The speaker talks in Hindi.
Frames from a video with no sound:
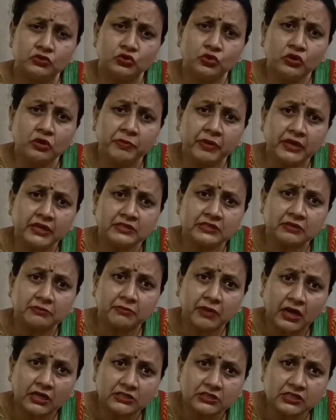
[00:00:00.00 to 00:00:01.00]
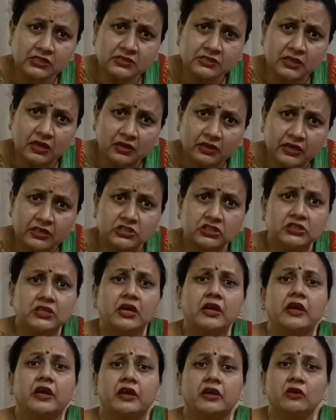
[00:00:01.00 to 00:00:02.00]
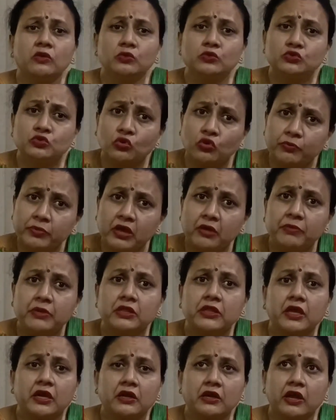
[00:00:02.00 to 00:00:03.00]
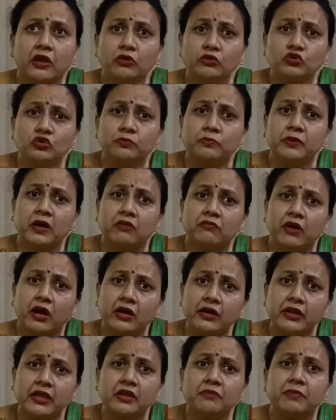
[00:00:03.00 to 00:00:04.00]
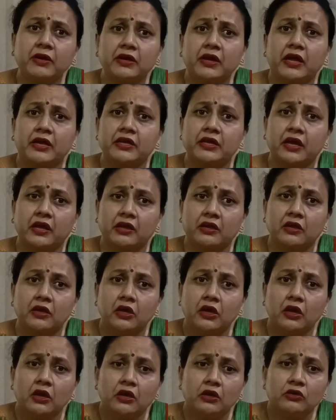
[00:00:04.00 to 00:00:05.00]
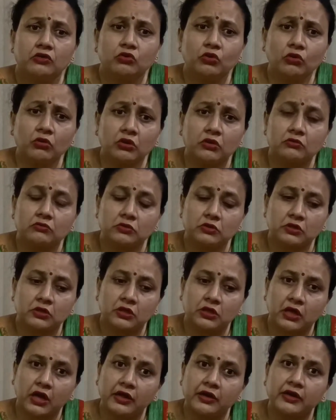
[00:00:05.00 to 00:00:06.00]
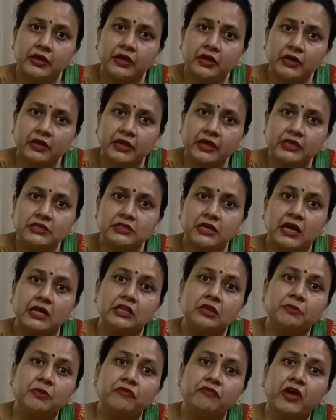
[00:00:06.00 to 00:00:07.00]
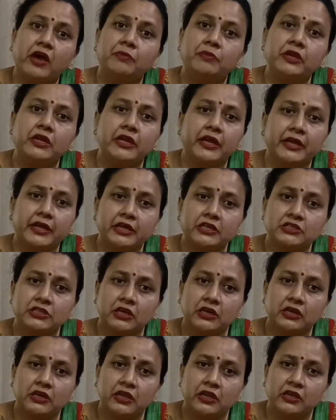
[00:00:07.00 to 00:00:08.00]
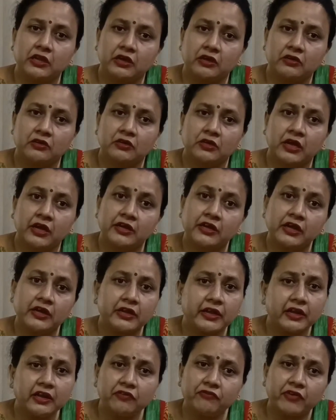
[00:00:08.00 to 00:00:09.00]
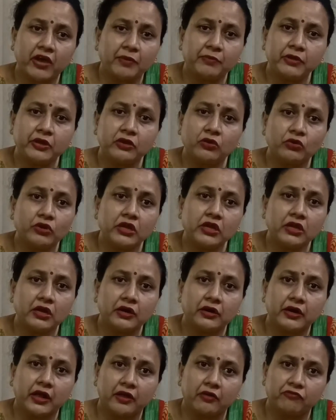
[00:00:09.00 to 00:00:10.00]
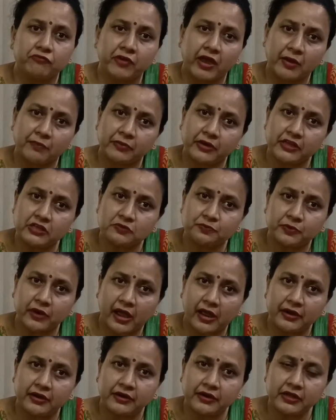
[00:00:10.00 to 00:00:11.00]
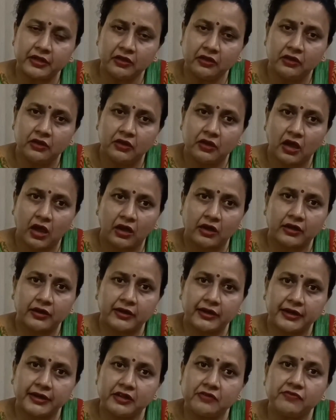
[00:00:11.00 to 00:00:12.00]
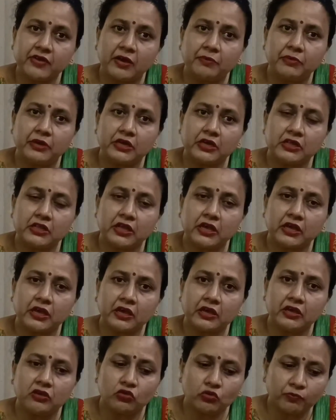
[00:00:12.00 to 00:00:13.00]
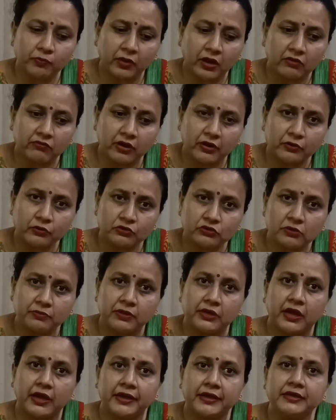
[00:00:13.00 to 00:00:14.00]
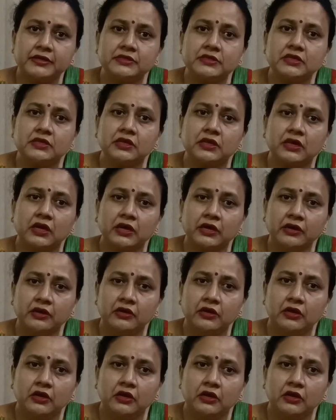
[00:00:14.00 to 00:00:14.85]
जो हमारे समाज की संरचना है उसको भी हमें देखना है जो भगवान ने एक बनाई है तो करियर के साथ हमें फैमिली लेके चलनी है करियर के लिए फैमिली को नहीं करना है फैमिली इज प्रायोरिटी अगर लेडी फैमिली नहीं देखेगी तो भगवान ने उसे बनाया इसी तरह है